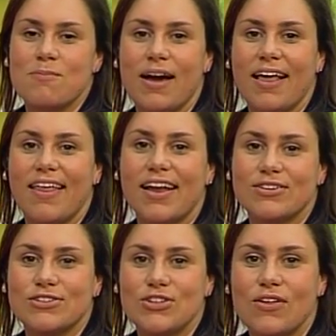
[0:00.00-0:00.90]
Para
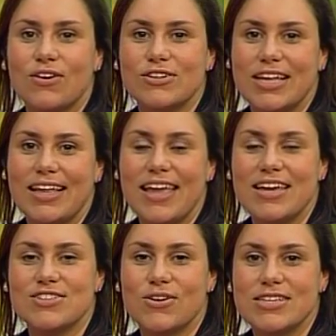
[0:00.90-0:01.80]
darnos todos los
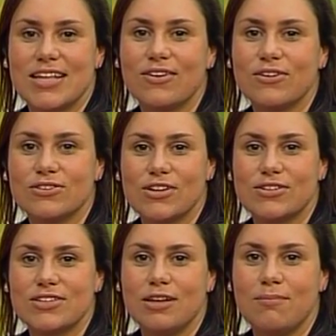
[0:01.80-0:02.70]
detalles, hoy están con
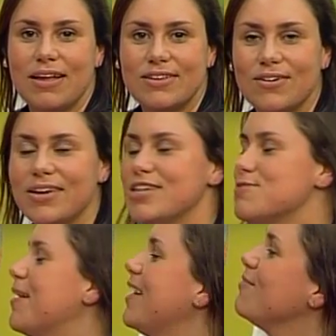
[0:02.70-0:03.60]
nosotros en el plató
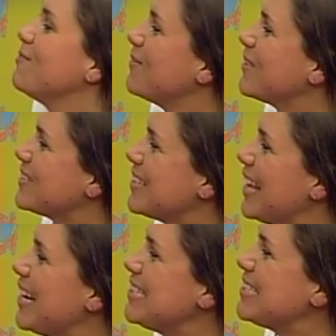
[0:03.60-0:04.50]
Iris Pérez, muy buenos
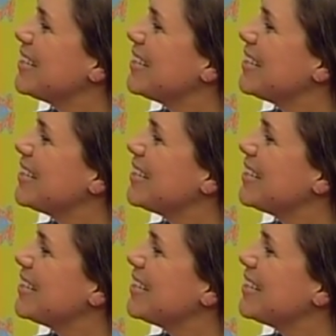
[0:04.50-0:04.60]
días.